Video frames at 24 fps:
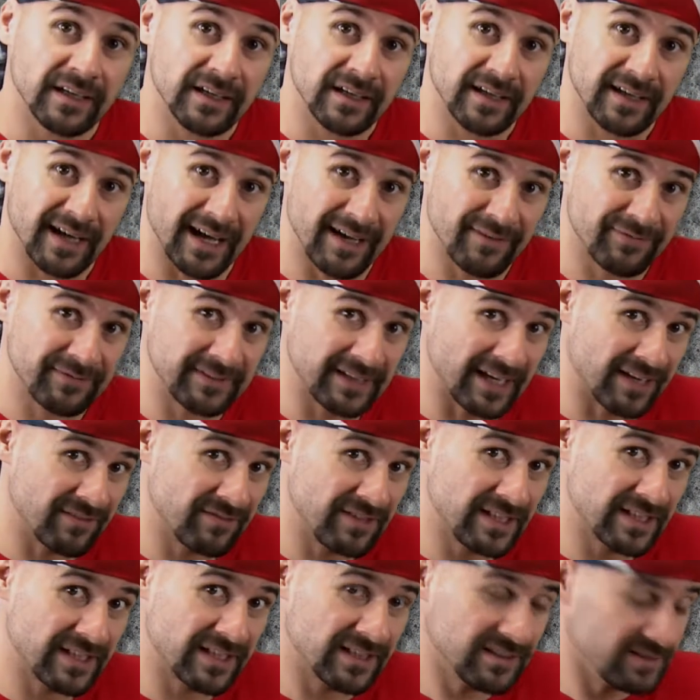greifen dann
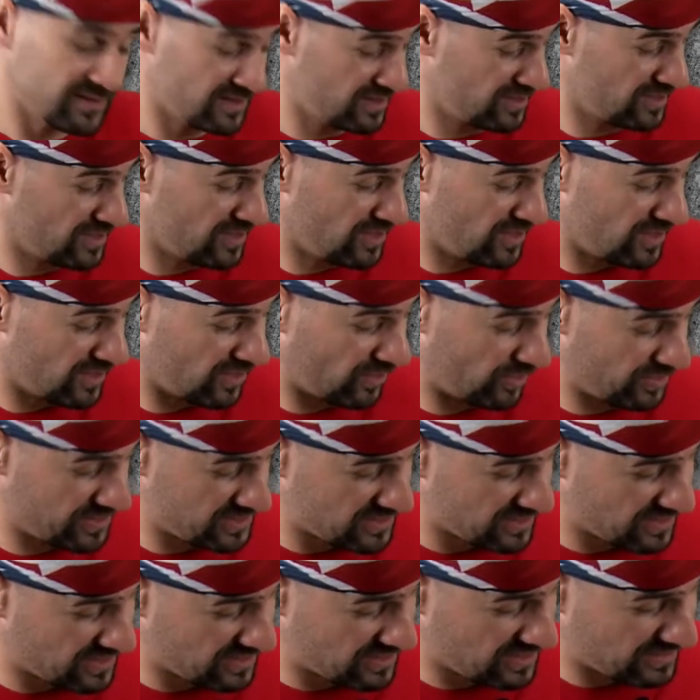wieder
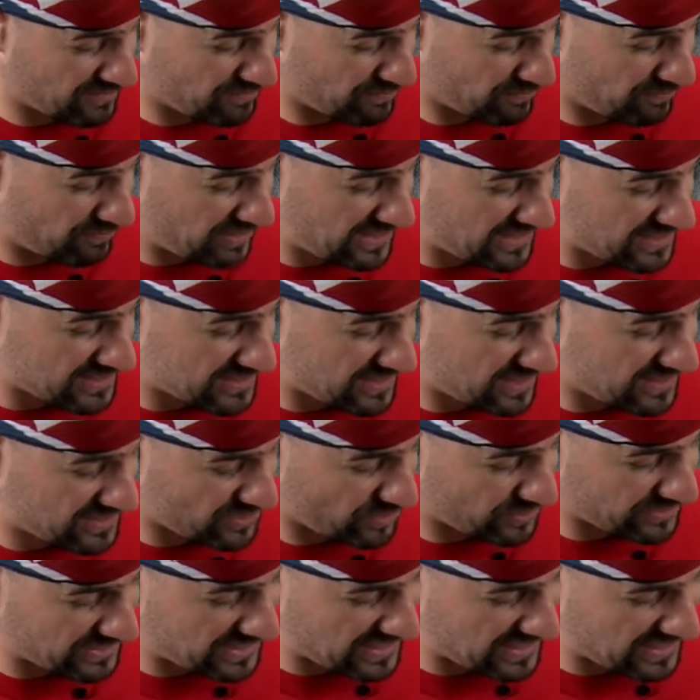unsere B-Seite und